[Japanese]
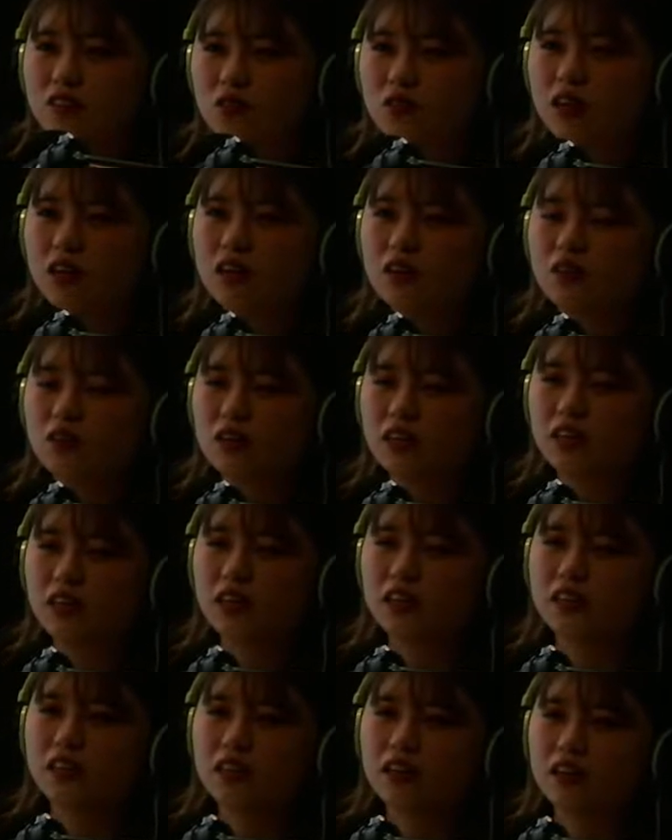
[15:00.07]
こから乗り換
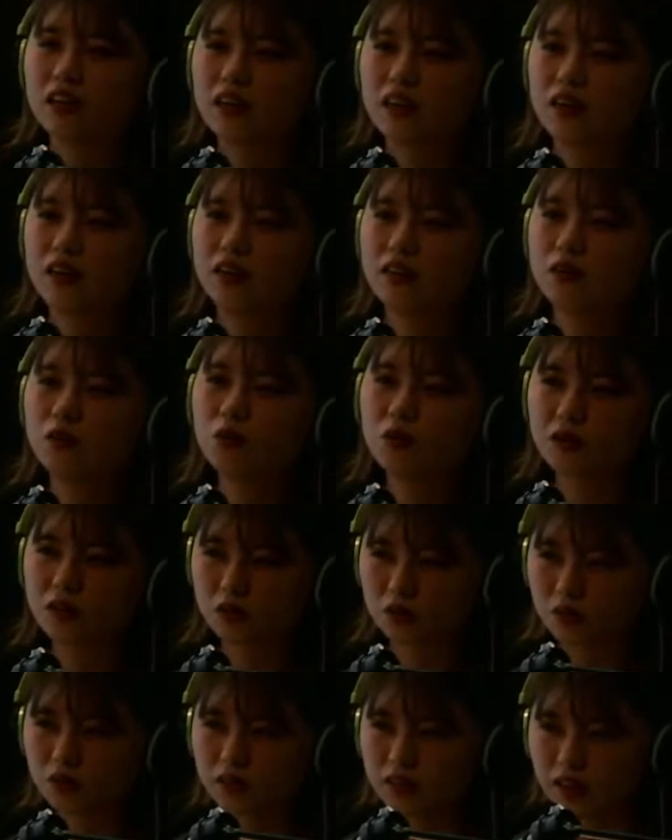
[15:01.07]
えて飛行機
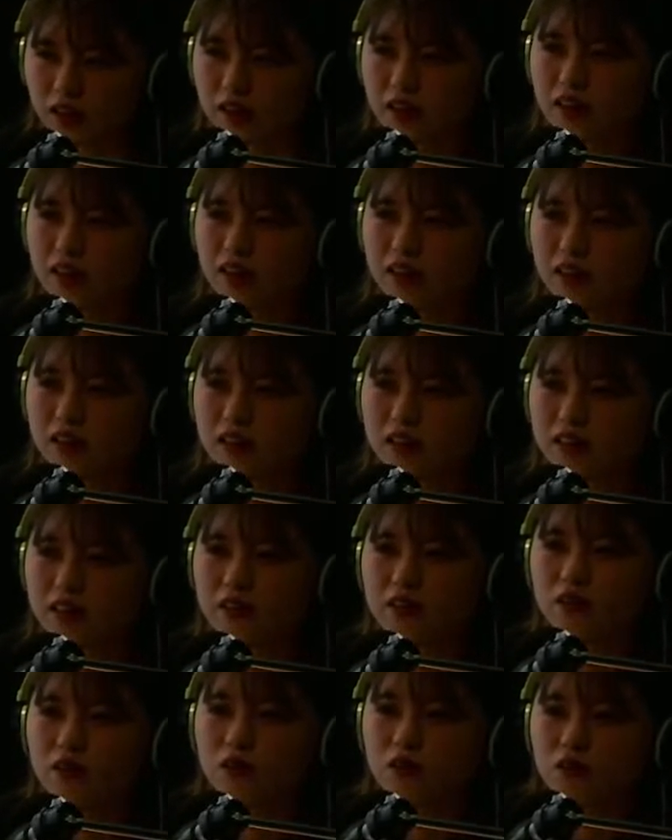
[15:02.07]
乗ってって
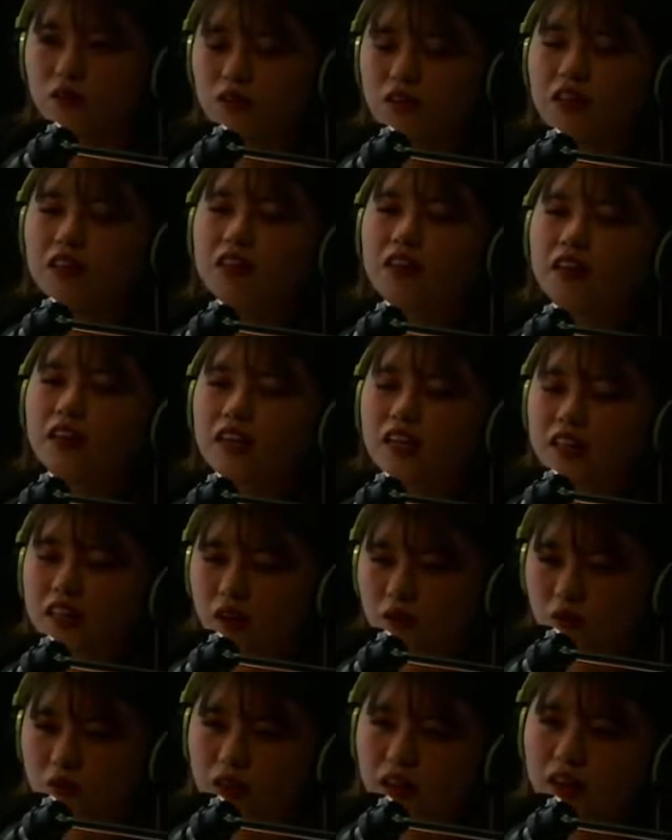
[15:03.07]
いう日程だっ
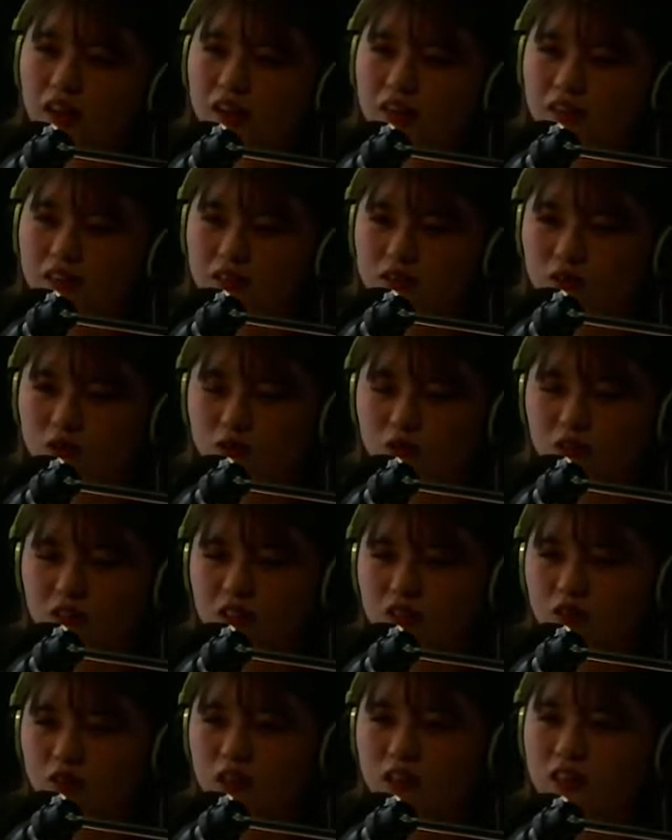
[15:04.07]
たのですごく
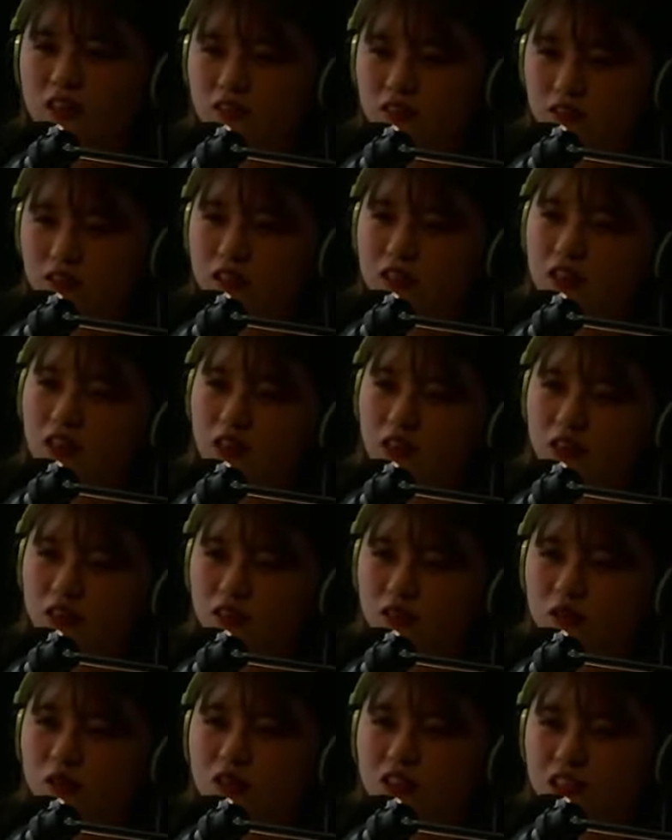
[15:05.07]
忙しく
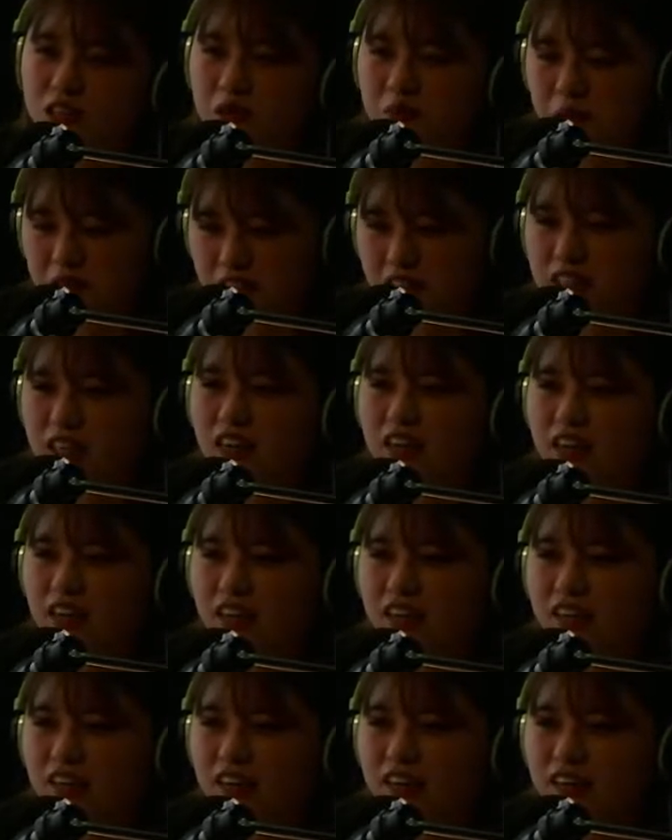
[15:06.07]
過ごしていました
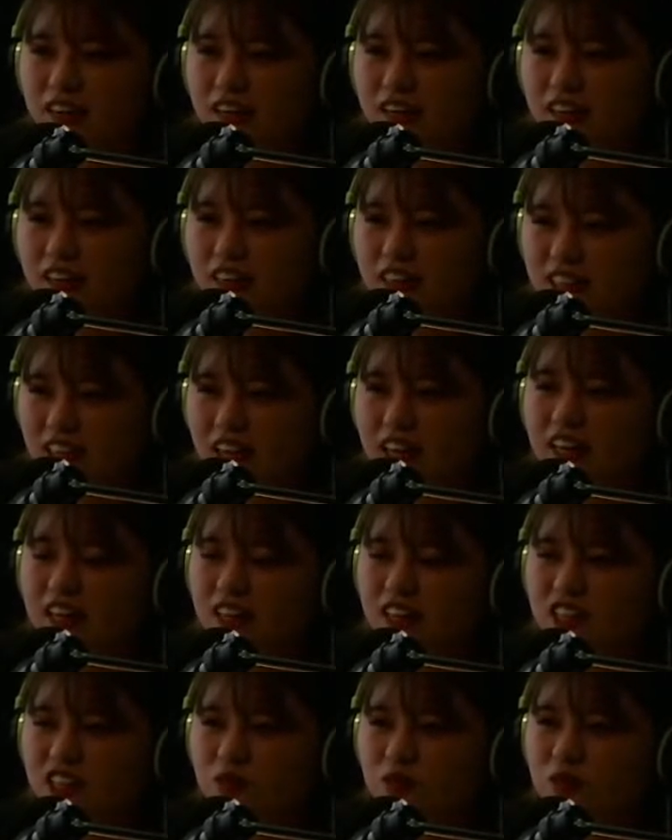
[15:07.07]
ね
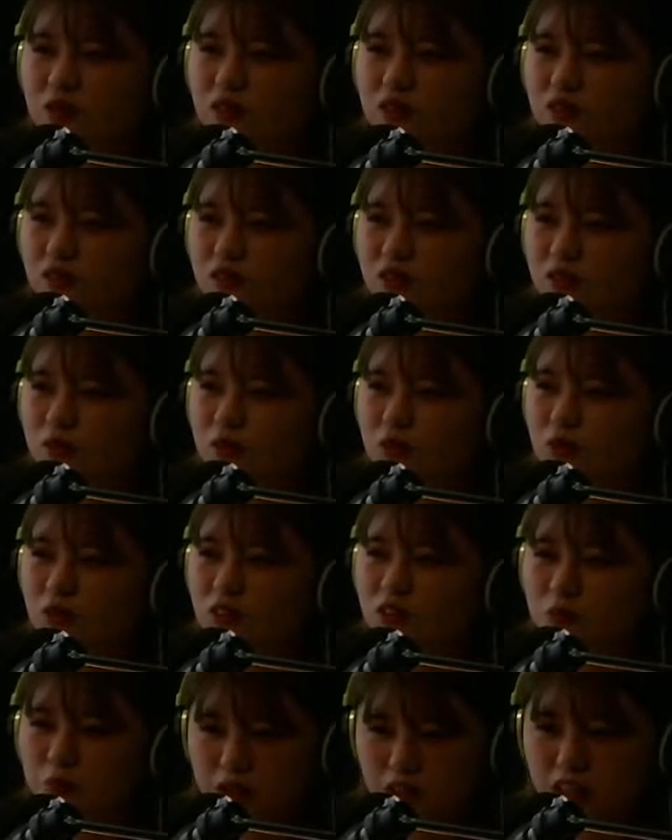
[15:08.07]
自分の首を
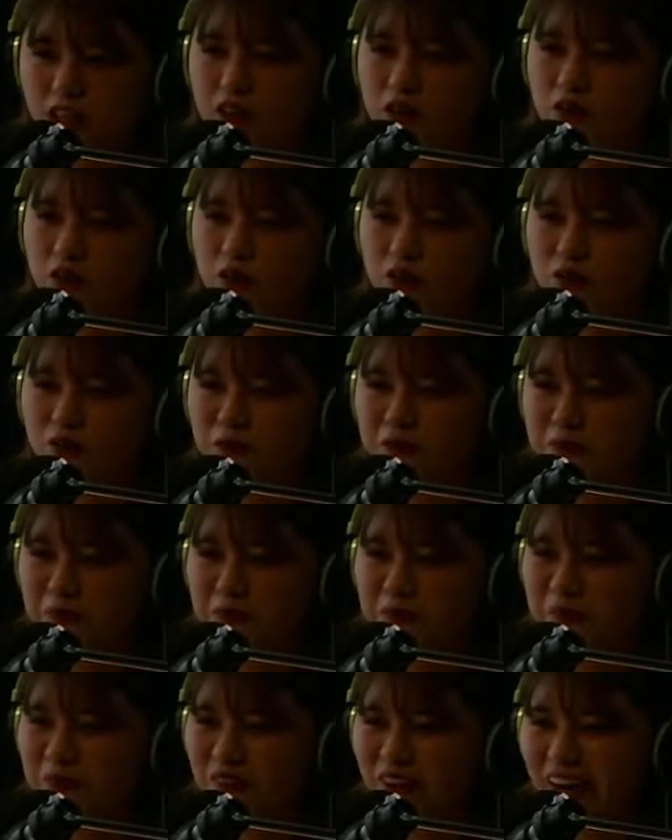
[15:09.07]
絞めている
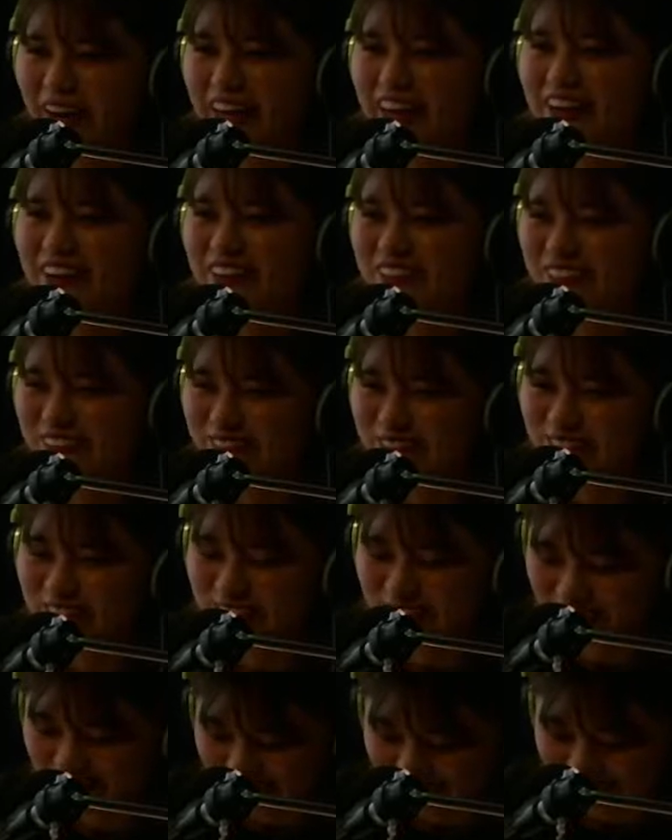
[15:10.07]
早く準備を
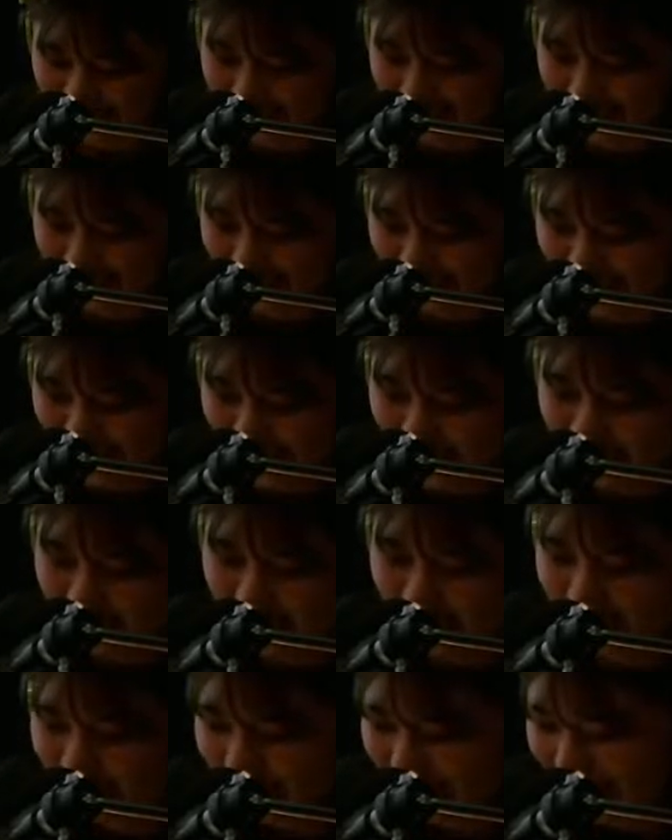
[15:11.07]
しましょう
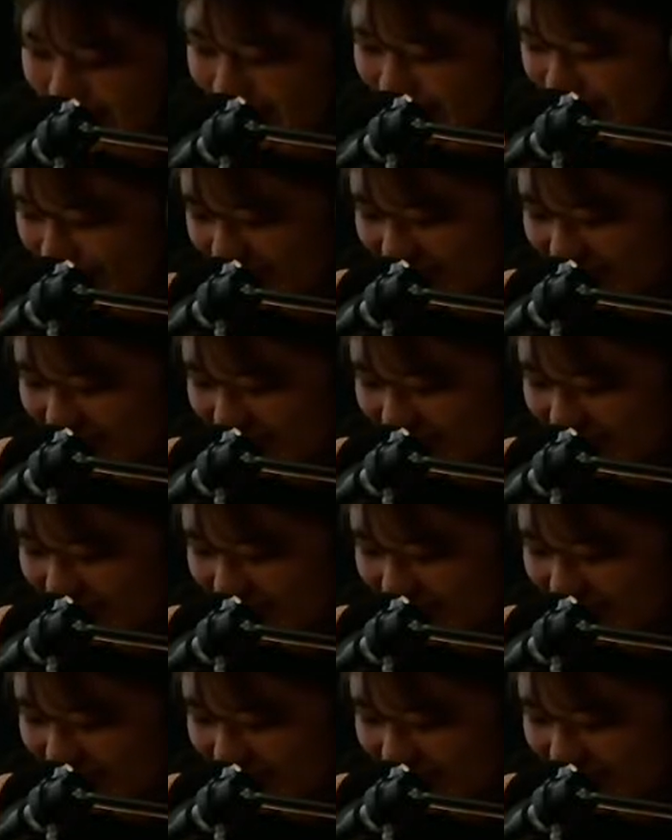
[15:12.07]
もう毎回毎